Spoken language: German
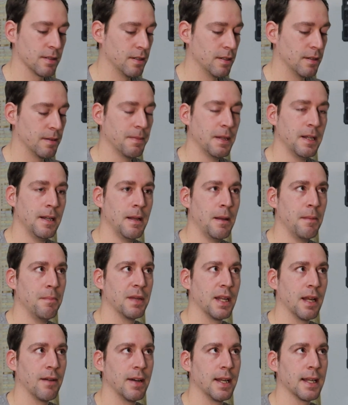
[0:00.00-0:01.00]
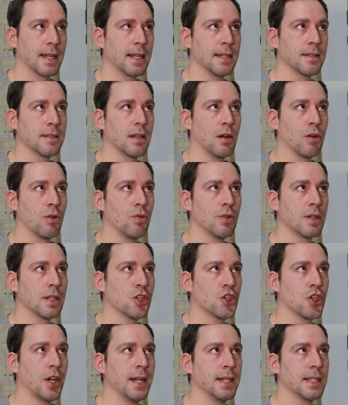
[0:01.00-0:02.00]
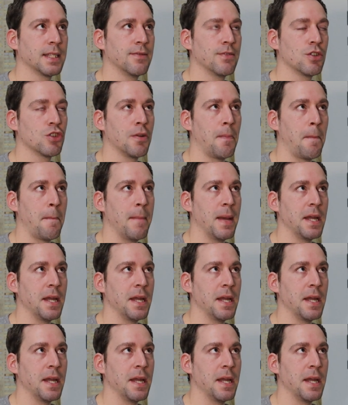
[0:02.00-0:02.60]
Äh, mittlerweile kann sie auch unterscheiden zwischen